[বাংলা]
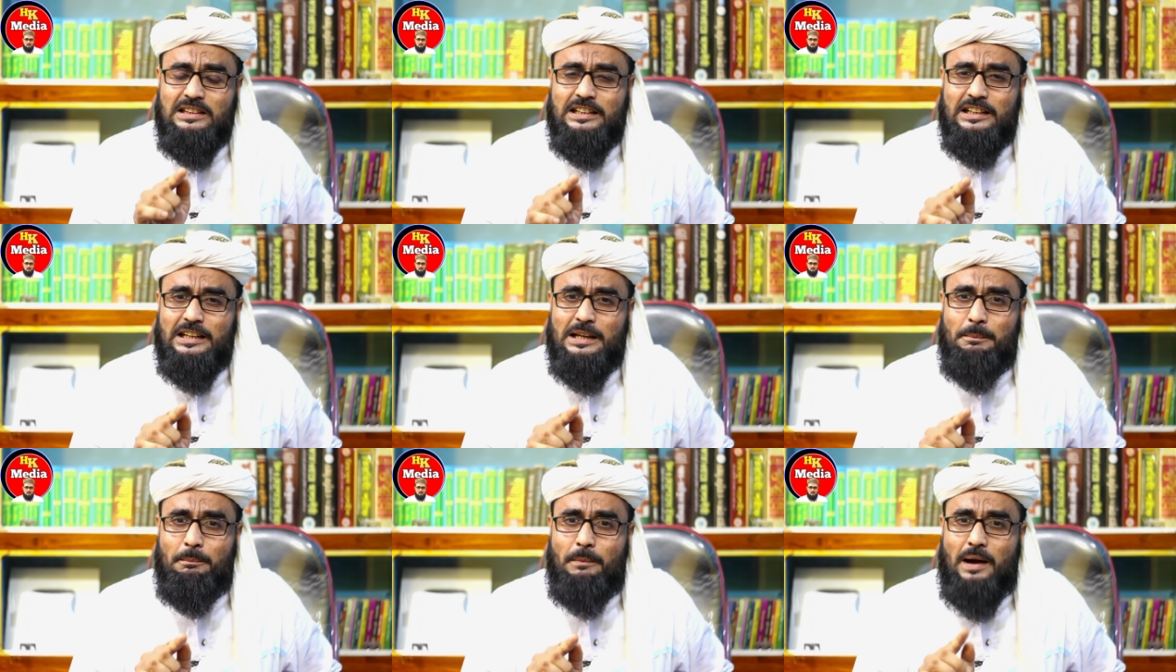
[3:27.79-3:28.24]

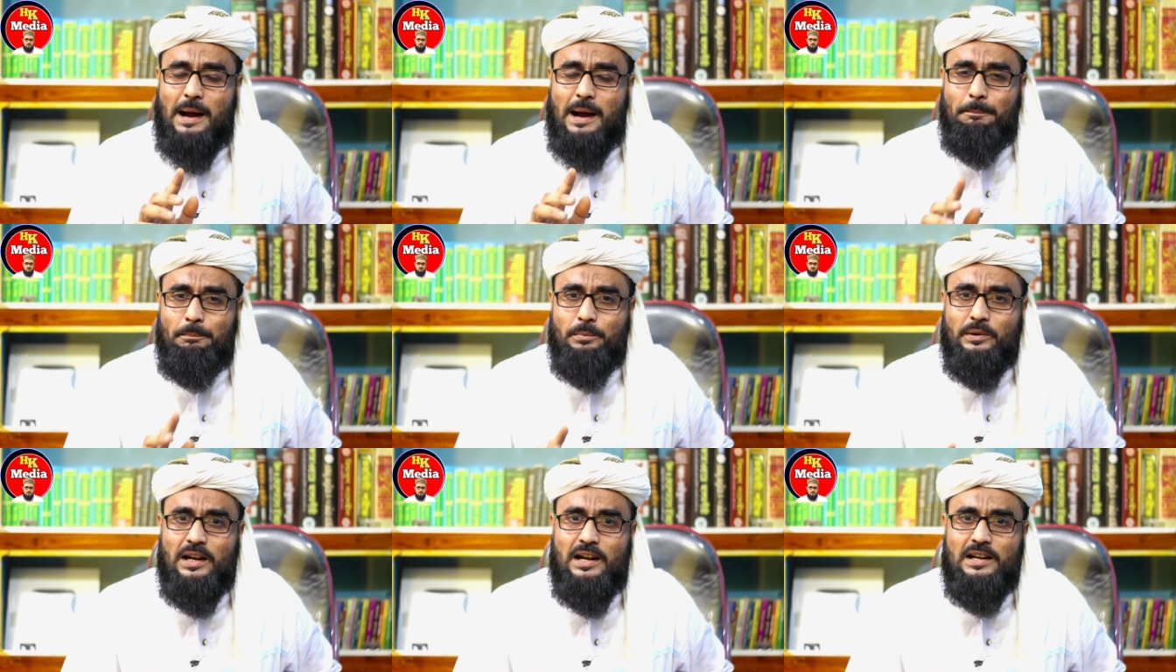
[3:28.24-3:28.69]
থেকে
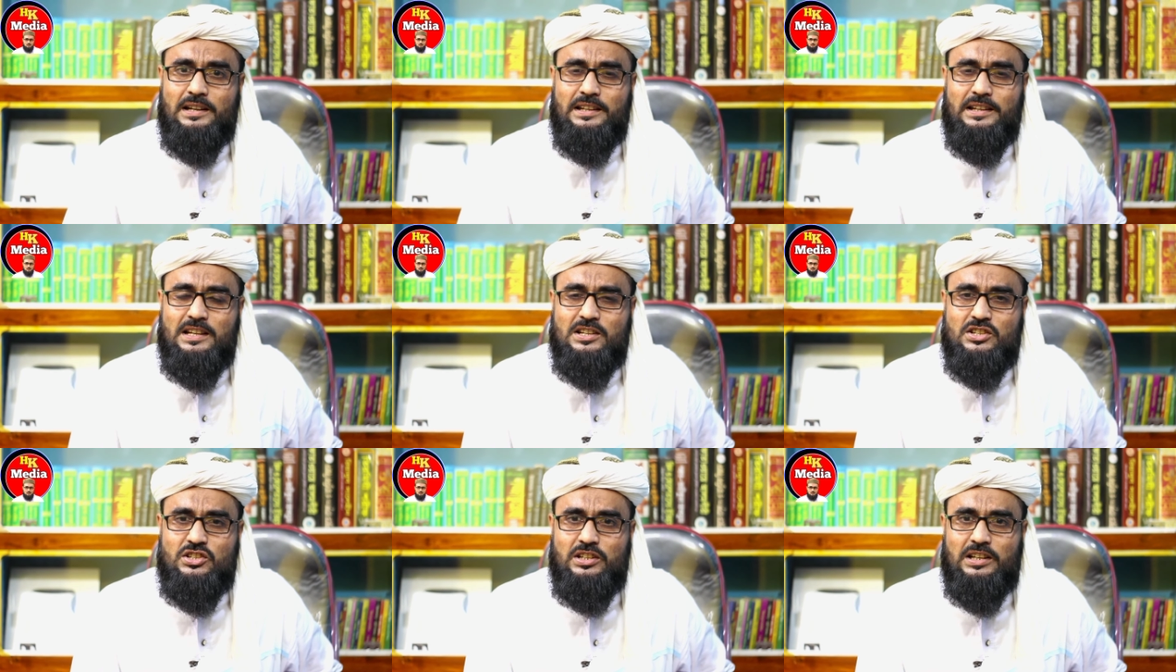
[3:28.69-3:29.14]
মাপটা
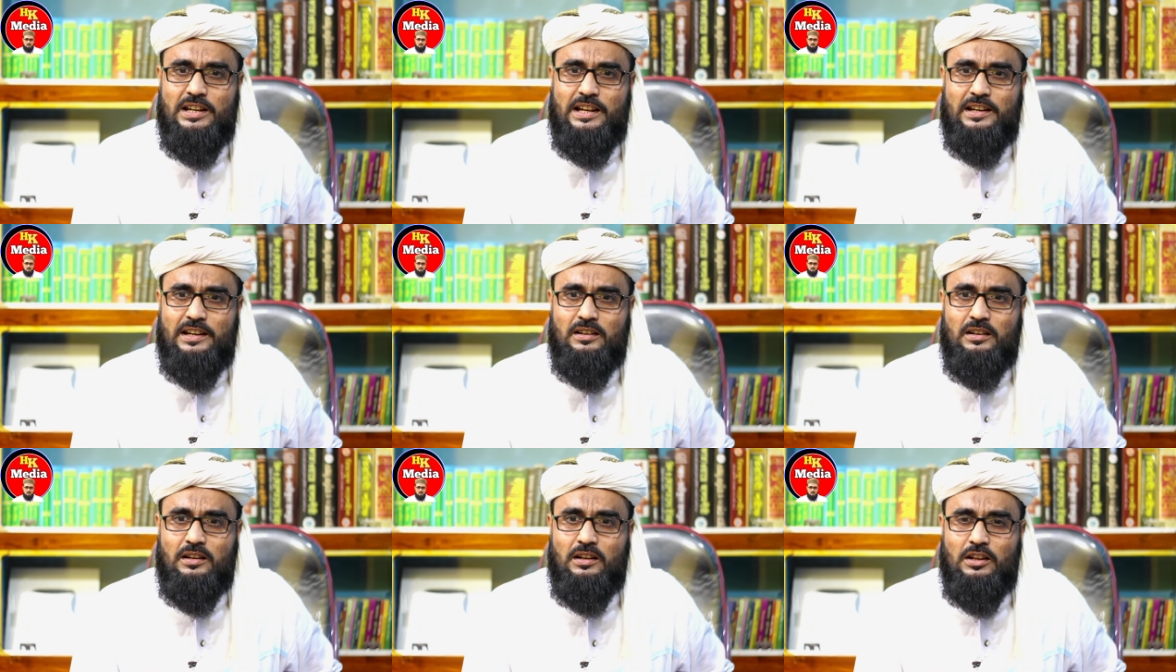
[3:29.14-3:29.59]

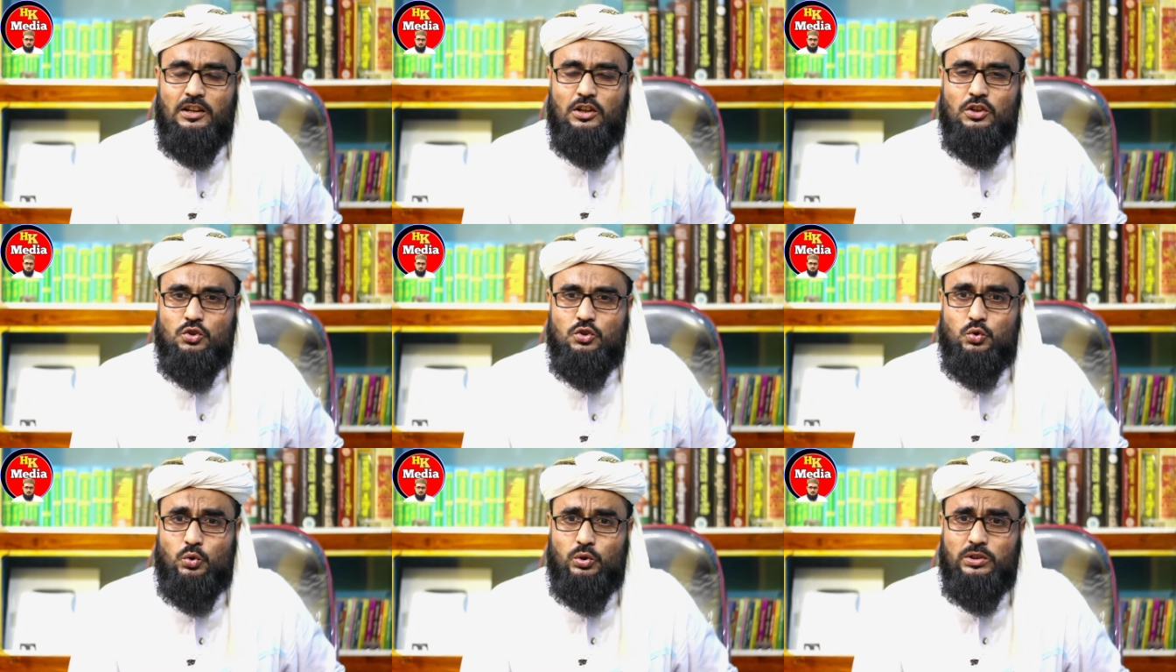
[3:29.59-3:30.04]
নিয়েছিলেন
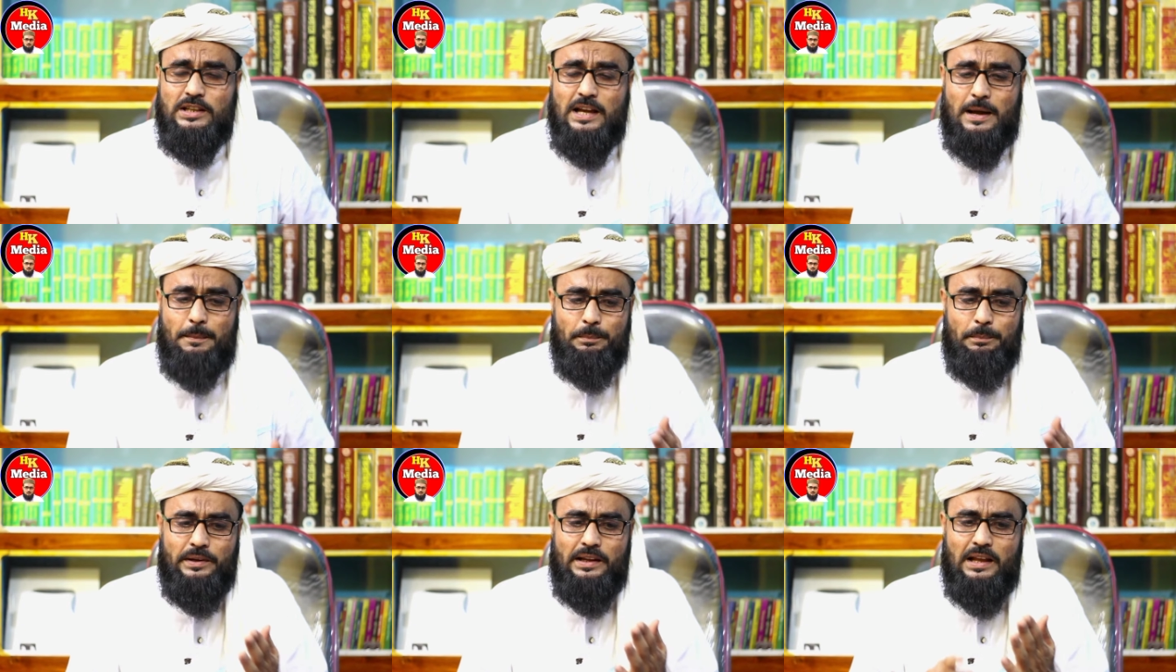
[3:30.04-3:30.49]
যদি
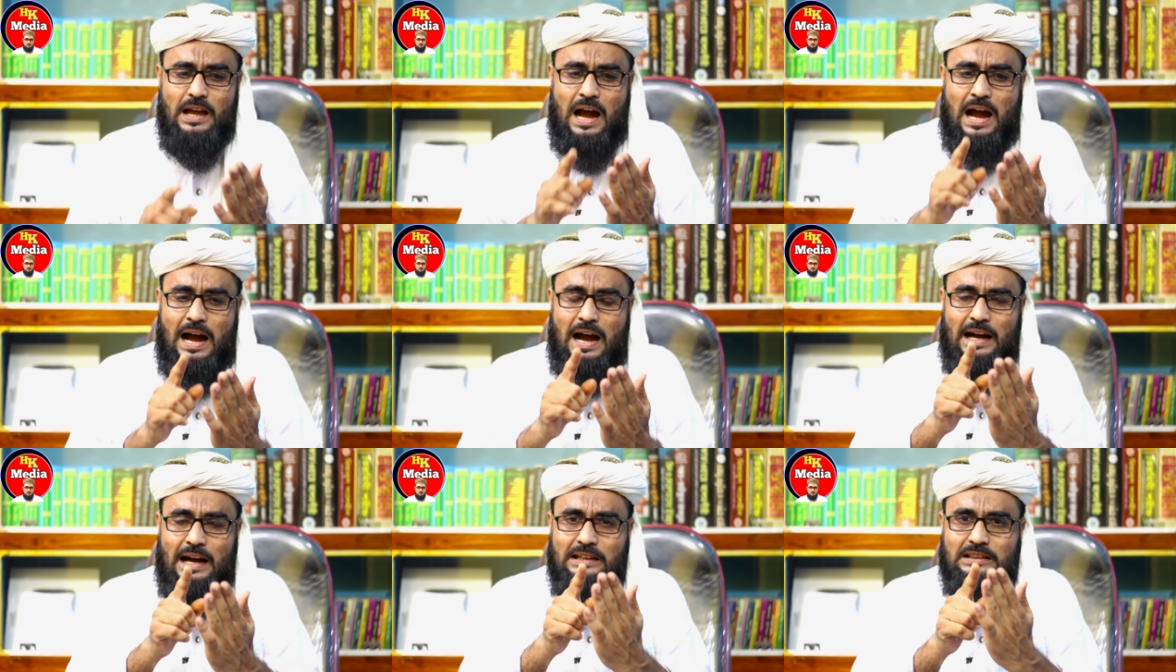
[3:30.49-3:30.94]
আপনি
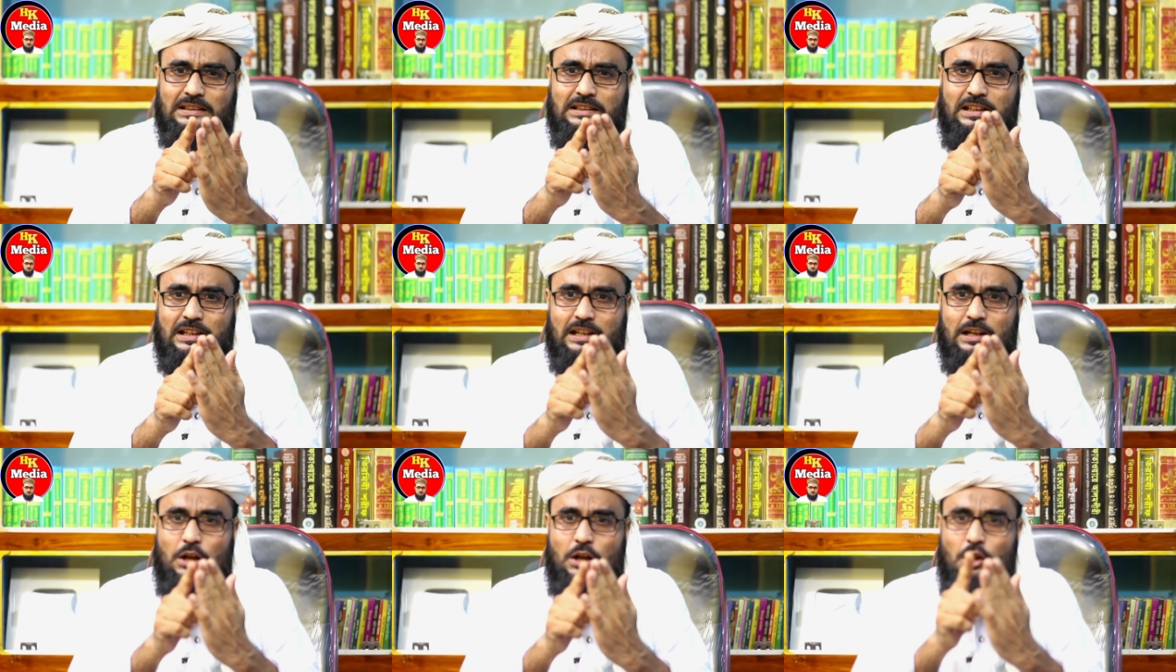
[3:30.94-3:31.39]

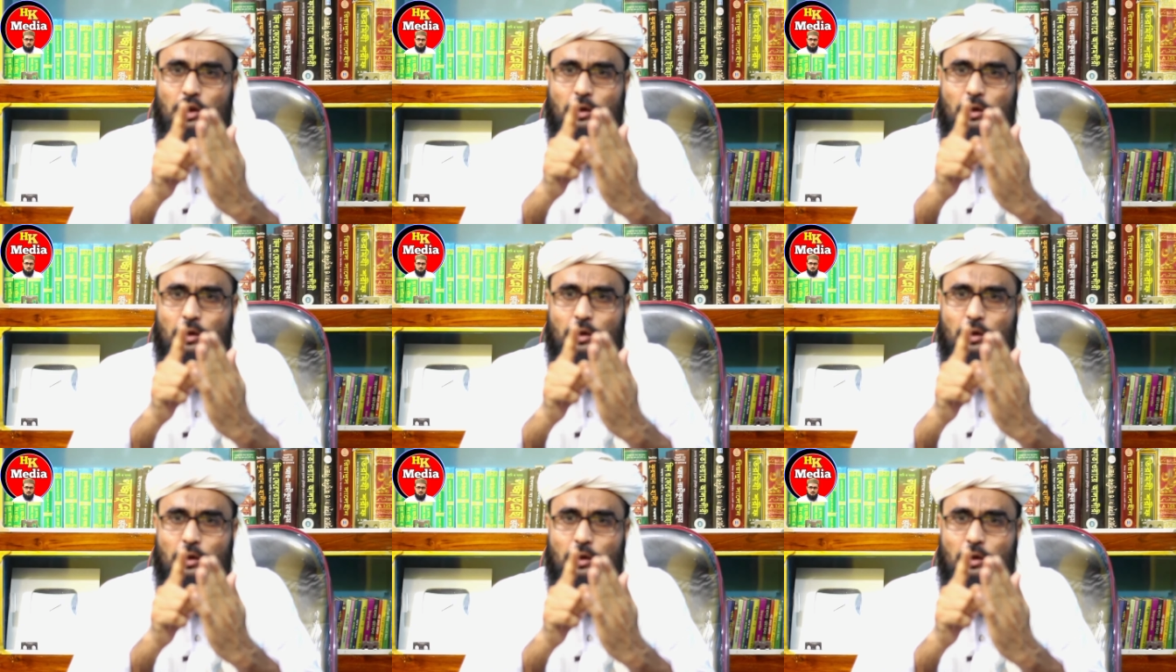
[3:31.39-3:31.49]
হাতের